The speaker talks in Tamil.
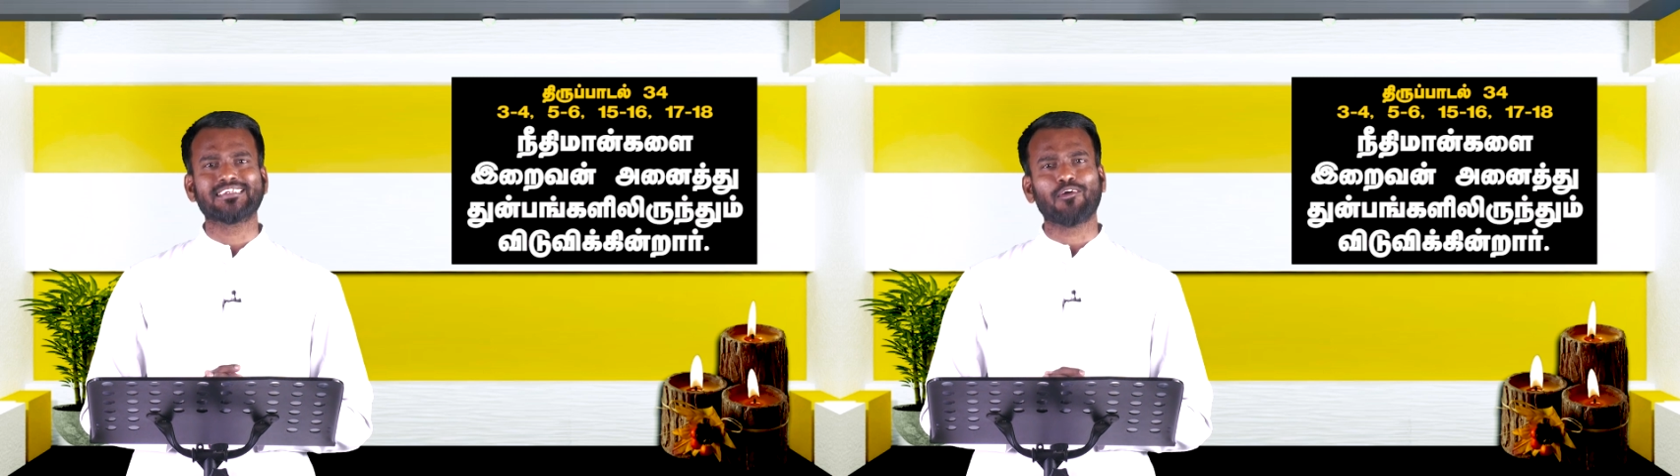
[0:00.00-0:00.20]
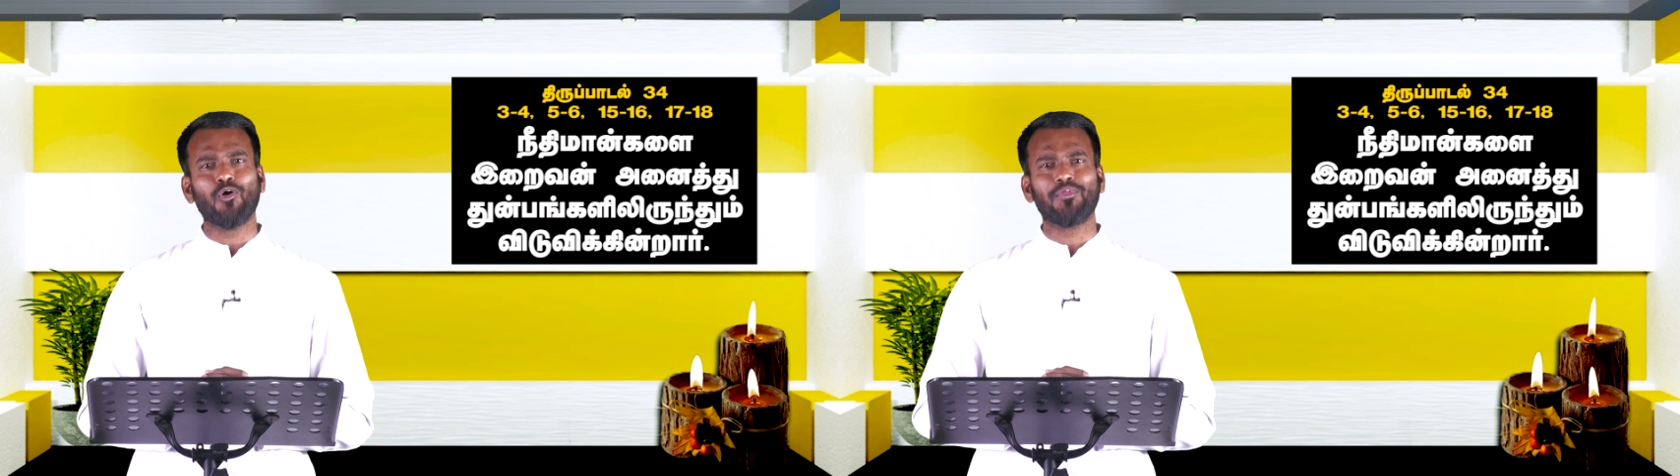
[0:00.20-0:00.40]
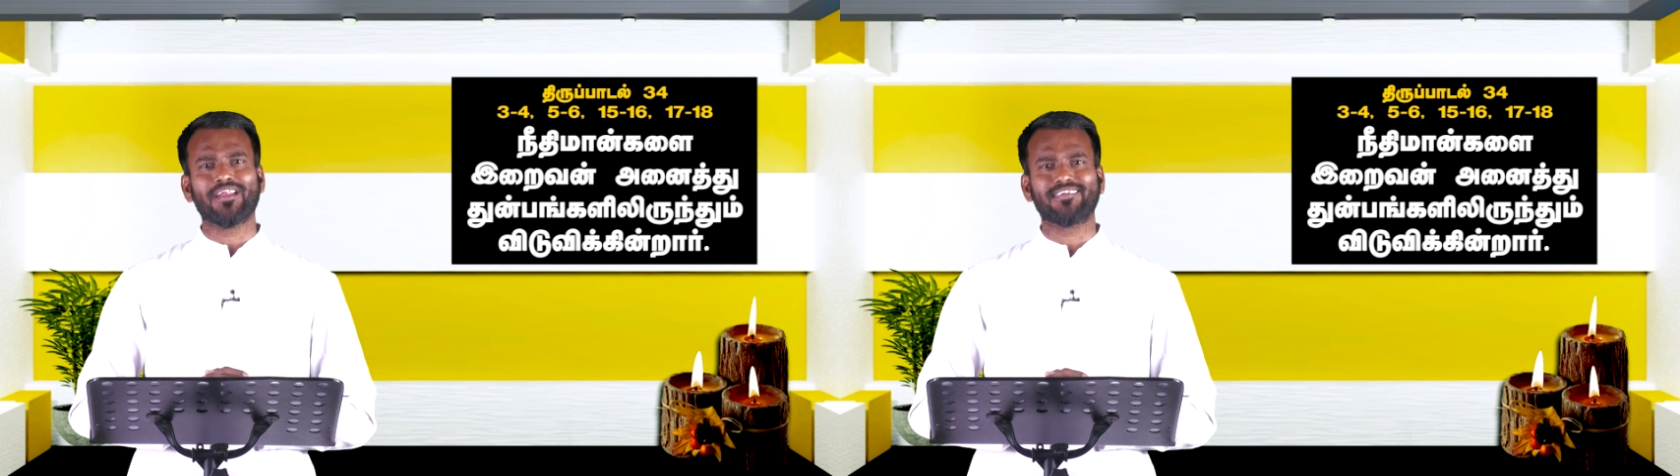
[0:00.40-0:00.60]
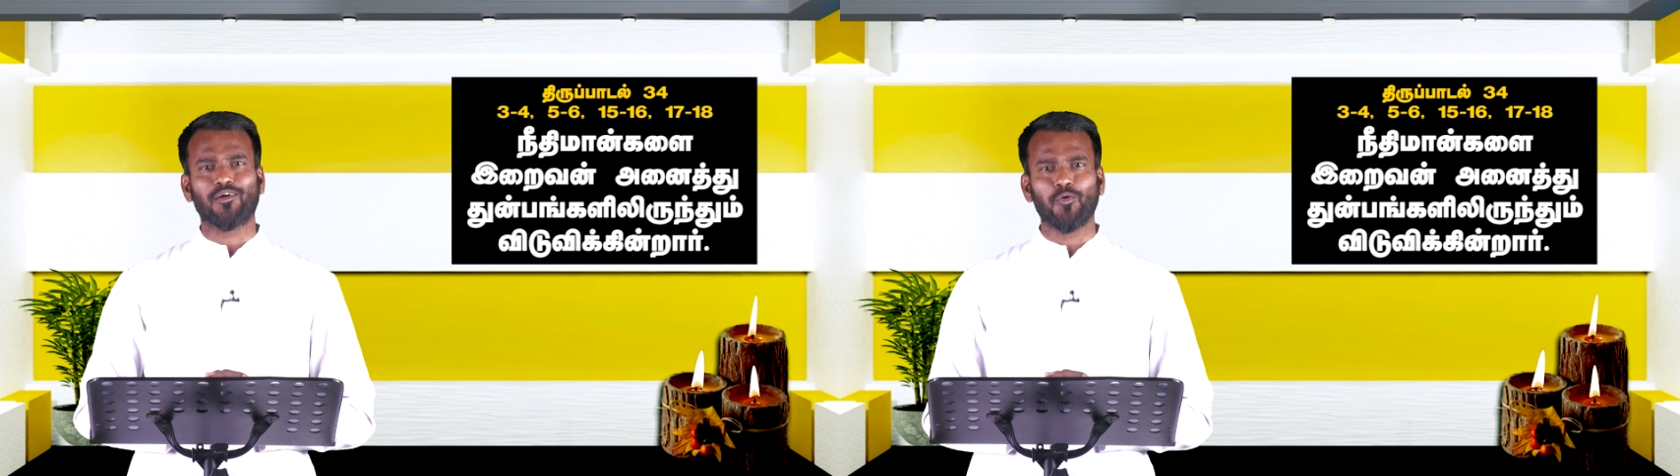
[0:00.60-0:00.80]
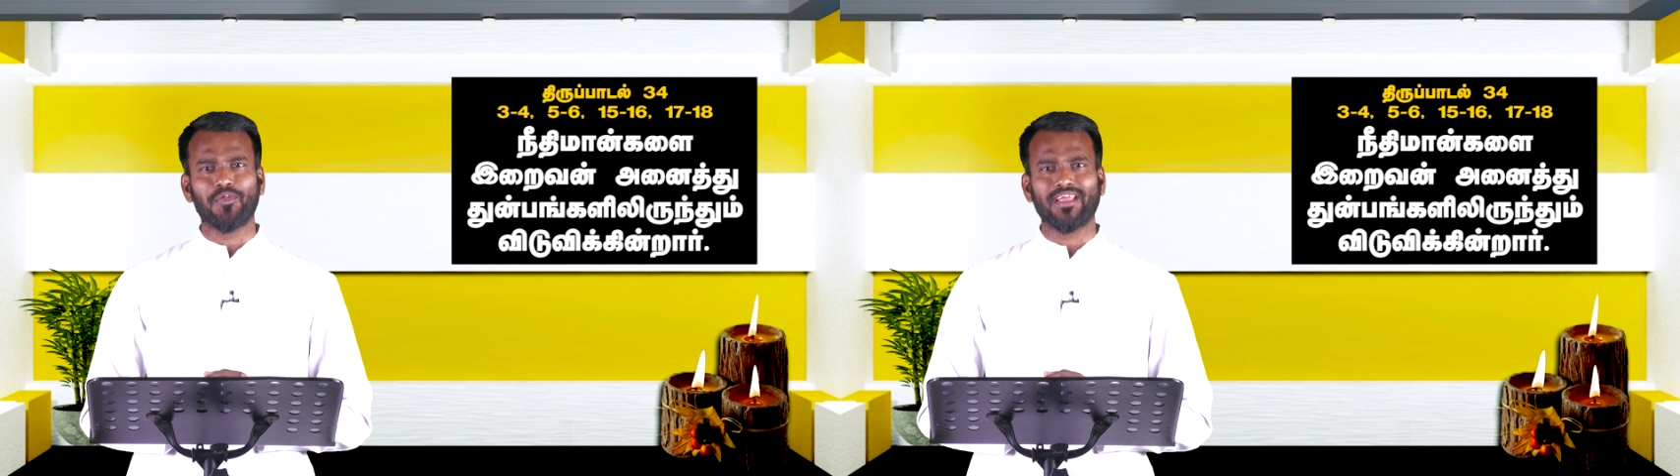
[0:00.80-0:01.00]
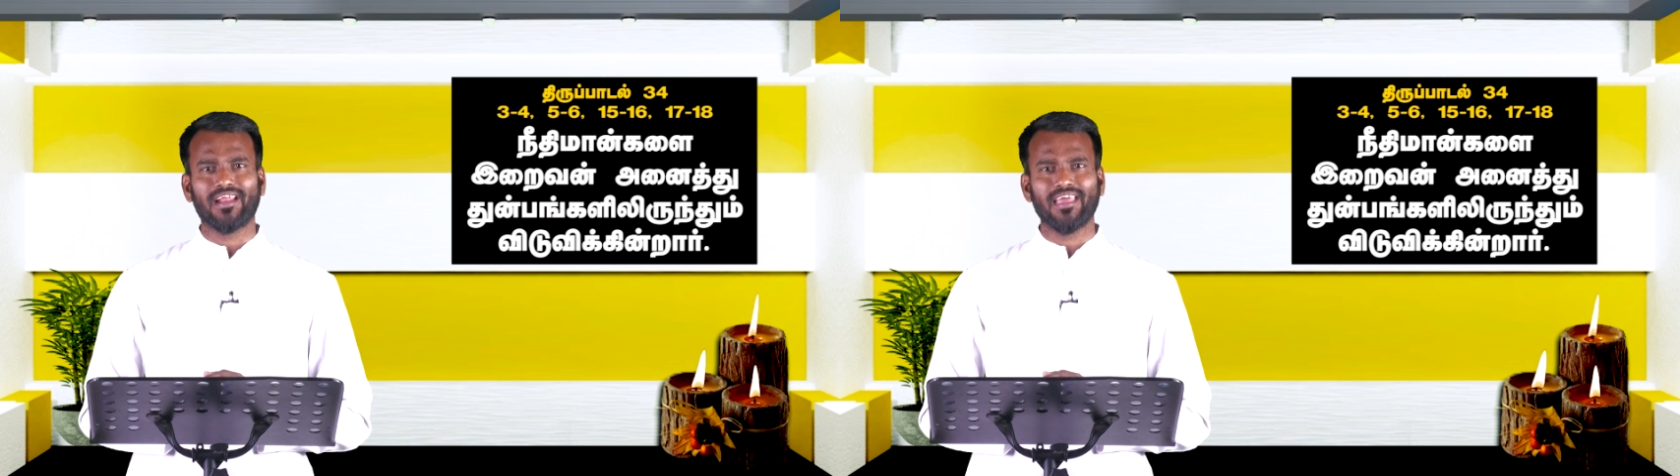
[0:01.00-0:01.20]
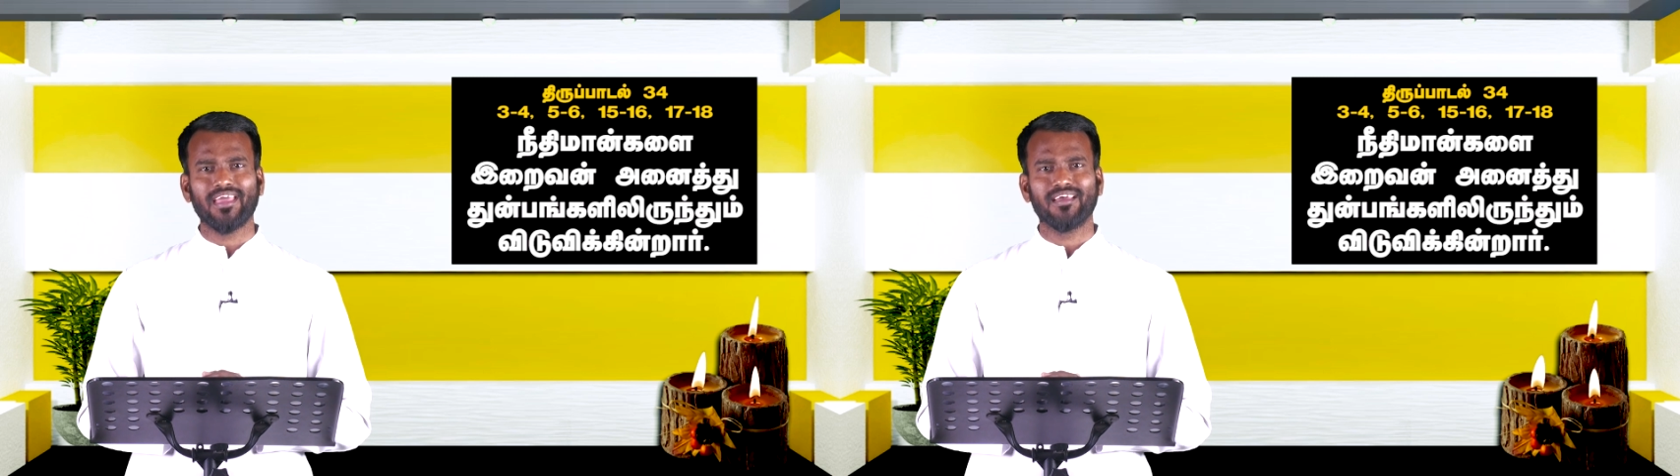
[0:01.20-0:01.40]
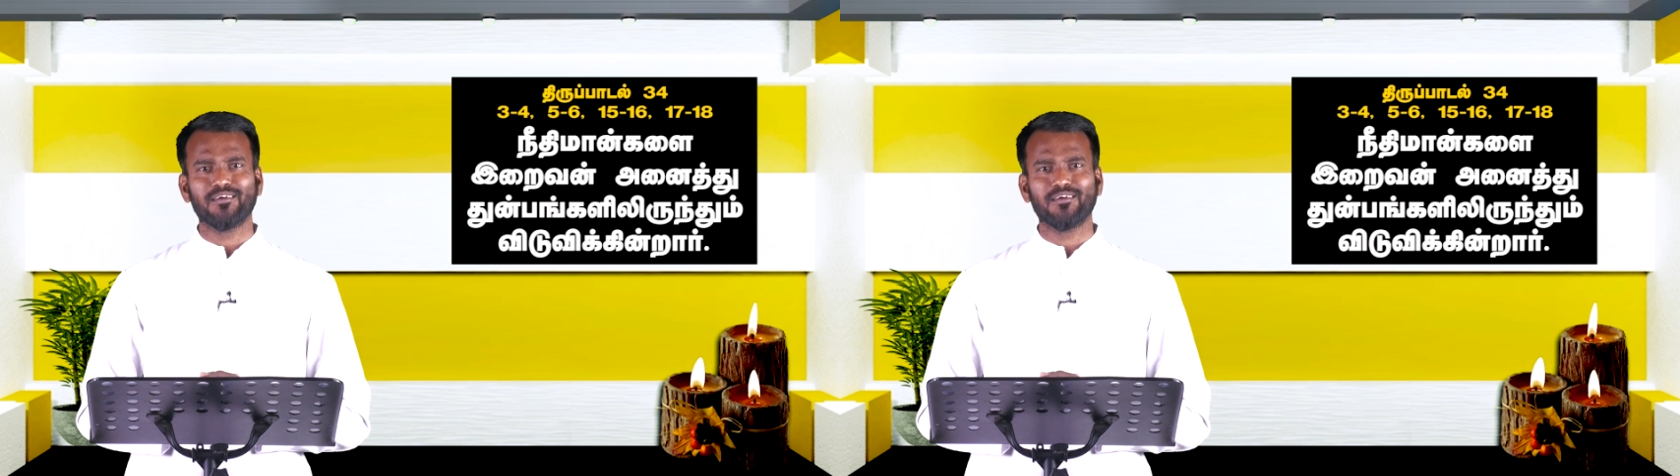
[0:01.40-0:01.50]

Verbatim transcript: சகோதர சகோதரிகளே